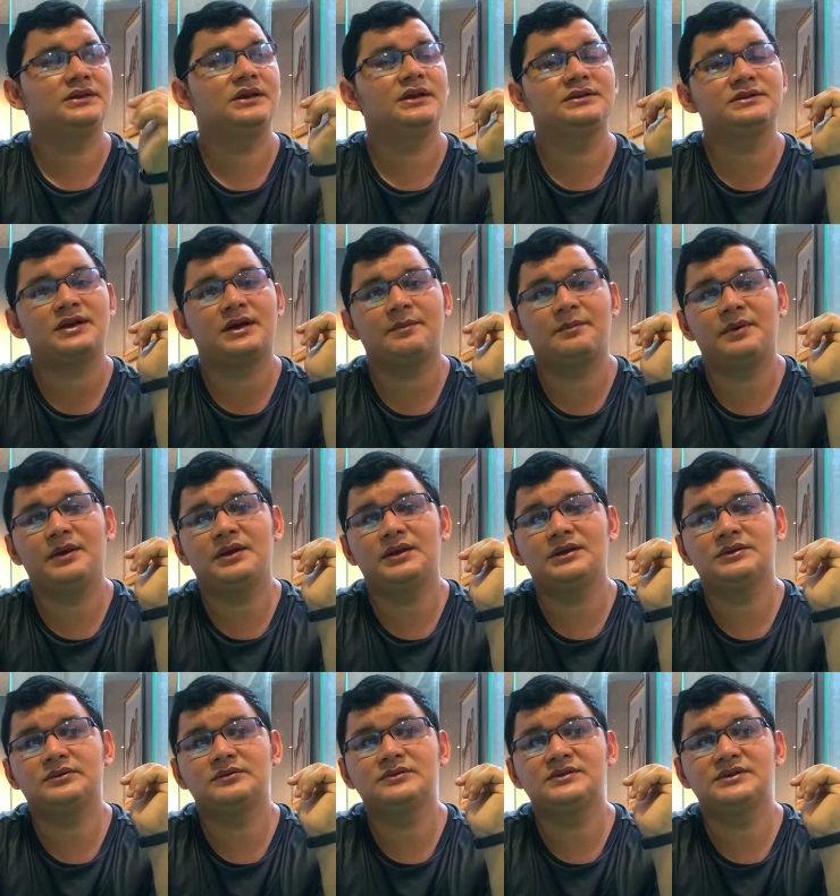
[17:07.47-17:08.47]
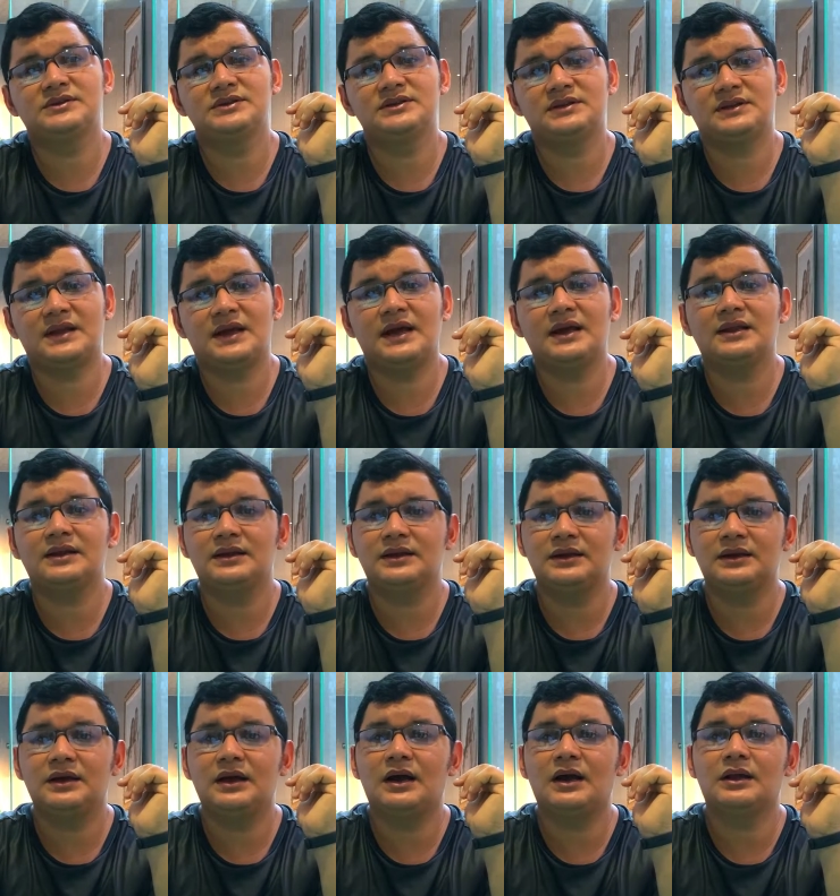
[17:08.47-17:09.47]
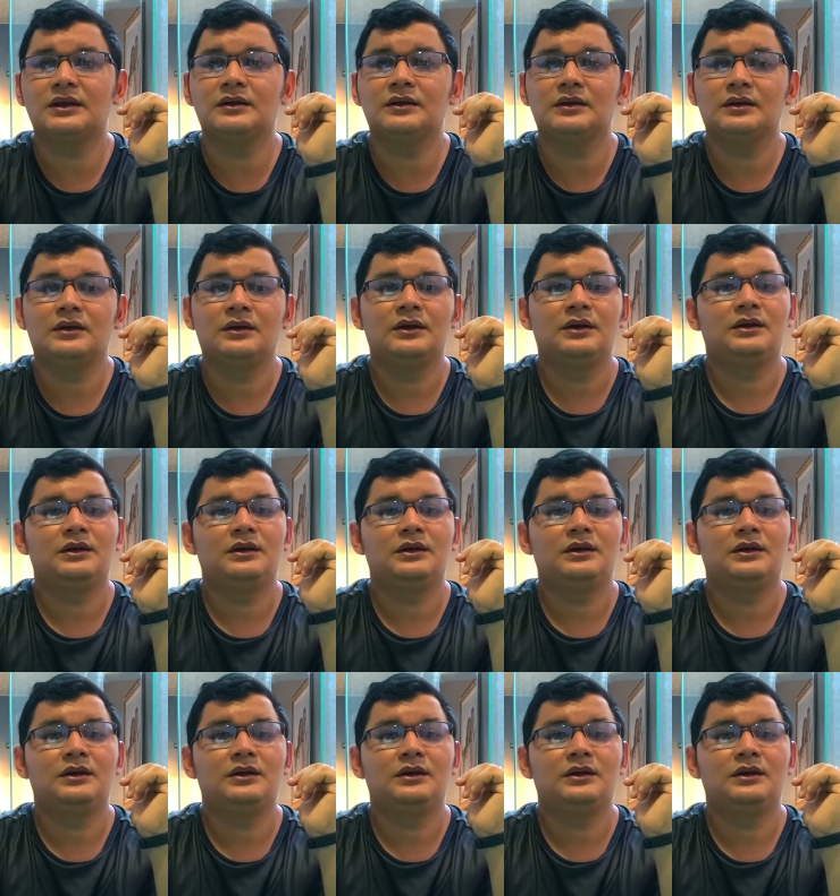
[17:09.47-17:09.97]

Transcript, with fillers: e deixa apenas a luz externa ligada,